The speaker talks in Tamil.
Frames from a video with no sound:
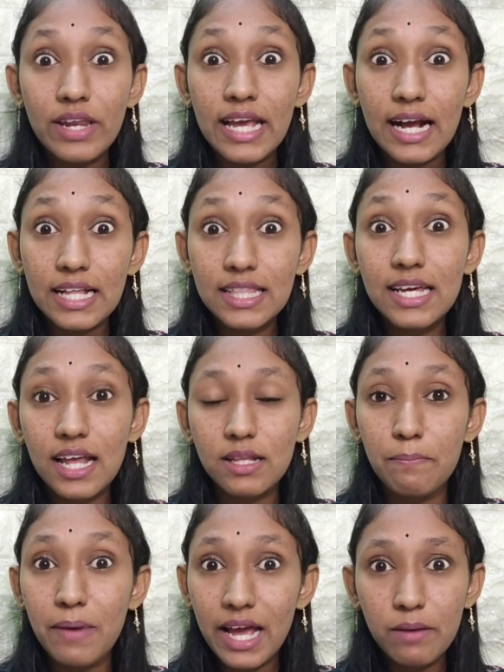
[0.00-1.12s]
அவர் இங்கே கற்றுக்கிற அந்த
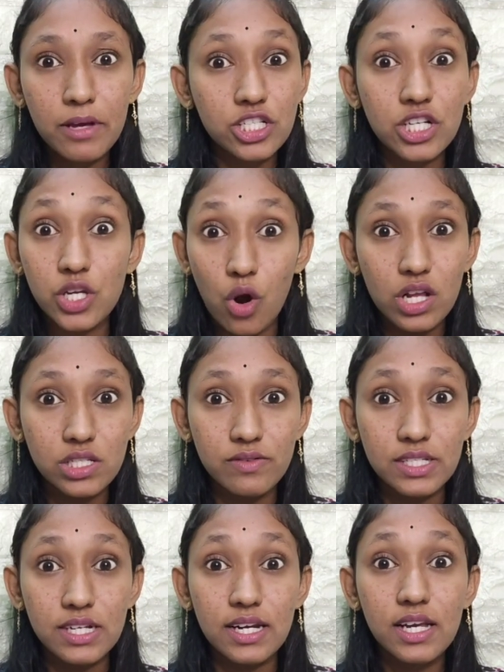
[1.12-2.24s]
பிளாக் மேஜிக் நாலேஜ்
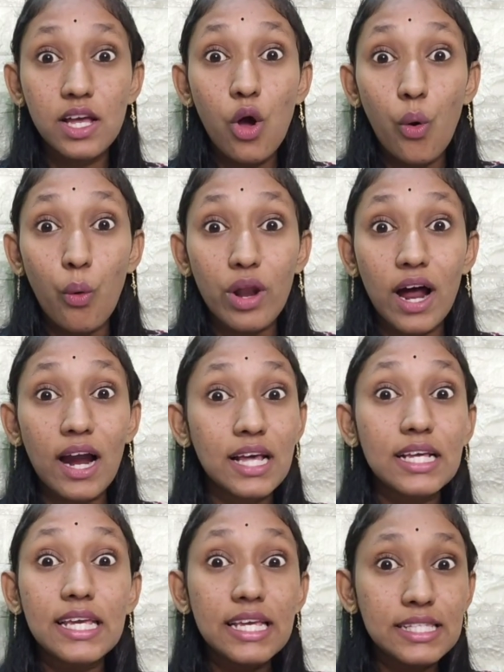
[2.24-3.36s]
வச்சுக்கிட்டு ஒரு ஆளை
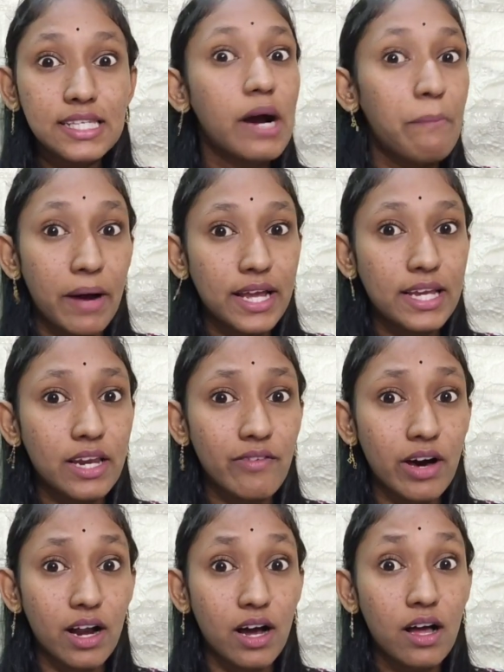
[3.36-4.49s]
ஈஸியாக
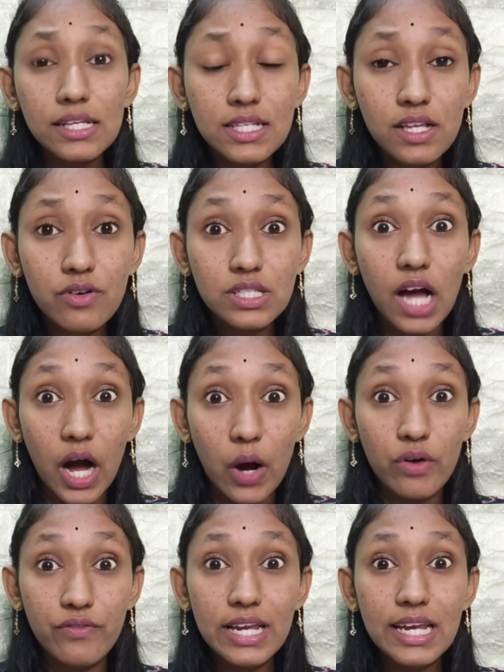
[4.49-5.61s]
மயக்கிடுவாராம் அதை தவிர்த்து
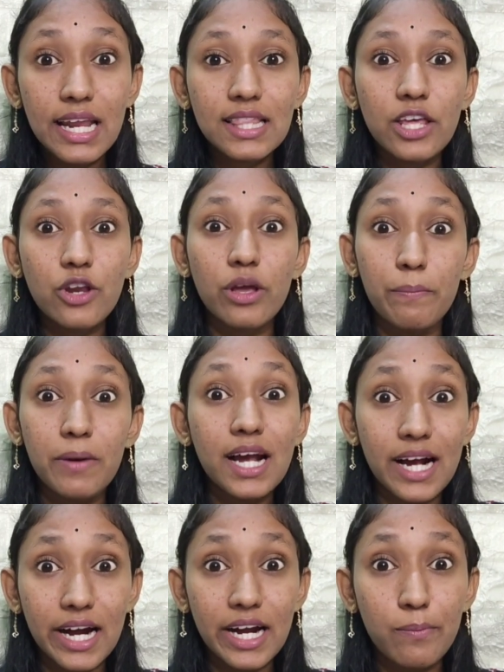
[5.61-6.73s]
அவங்க வீட்டிலேருந்து என்னுடைய பிள்ளை
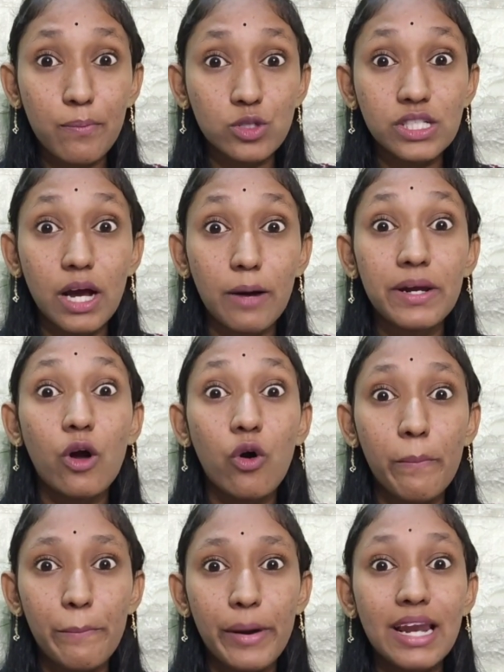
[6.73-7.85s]
காணா போச்சு அப்படின்னு
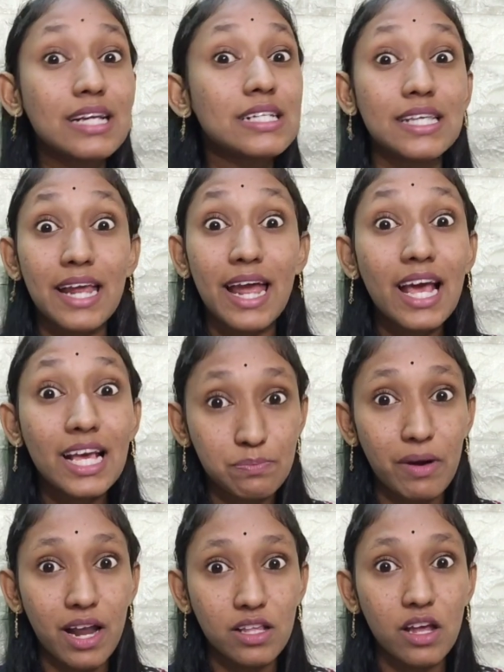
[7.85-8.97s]
அவங்க பேரண்ட்ஸ் ரியலைஸ்
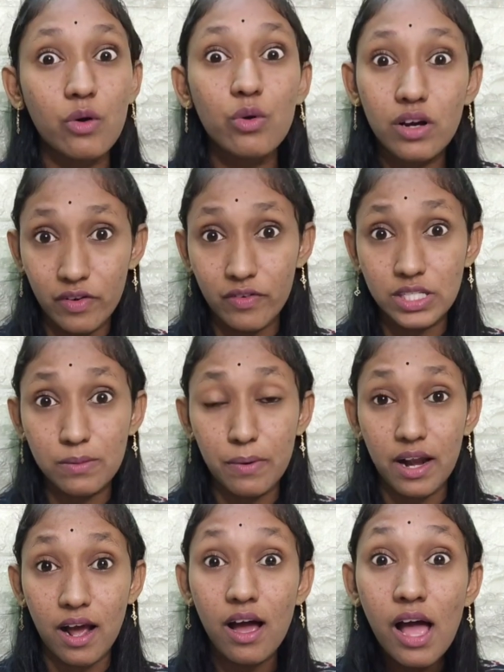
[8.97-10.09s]
பண்ணாத அளவுக்கு அவர்
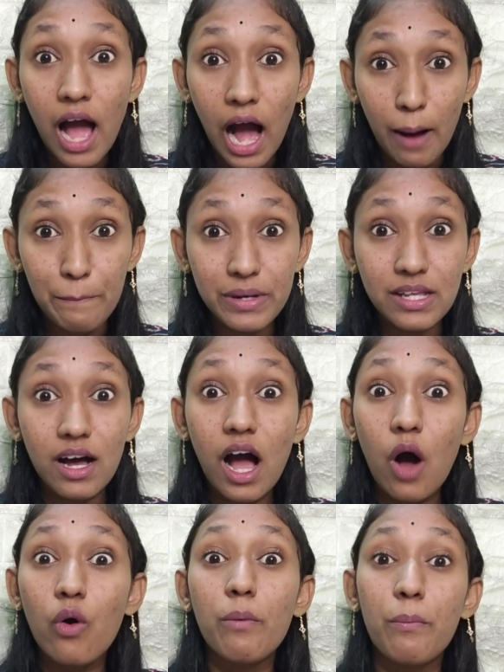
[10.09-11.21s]
வச்சுப்பாராம் அப்போ தான்
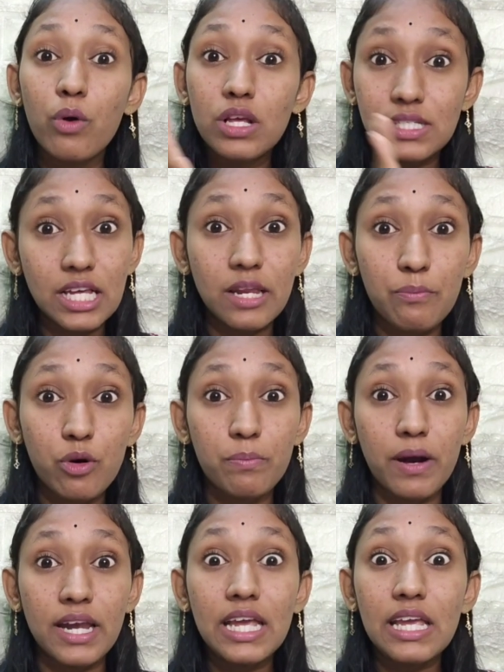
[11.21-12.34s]
அவங்க போலீஸில் ரிப்போர்ட்
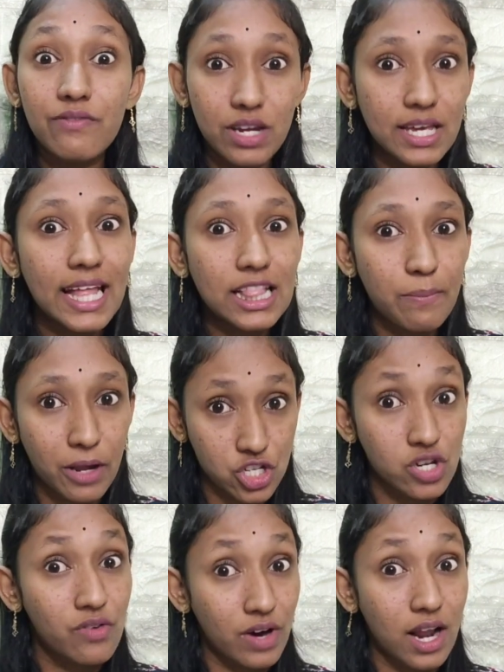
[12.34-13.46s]
பண்ணி இவருக்கு எந்த
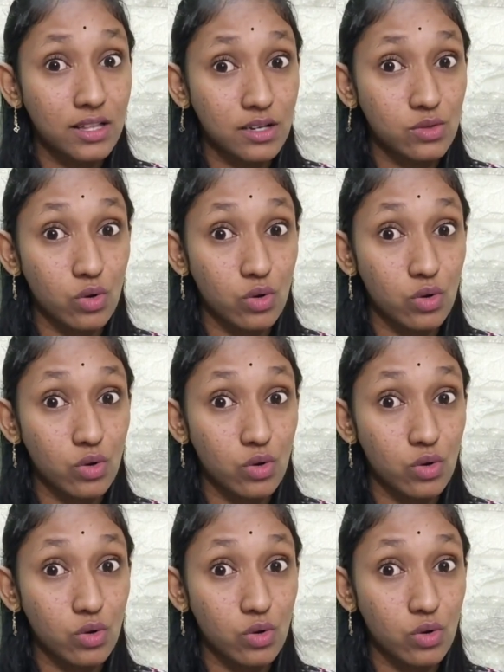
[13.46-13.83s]
பிரச்சனையும் வராதுன்னு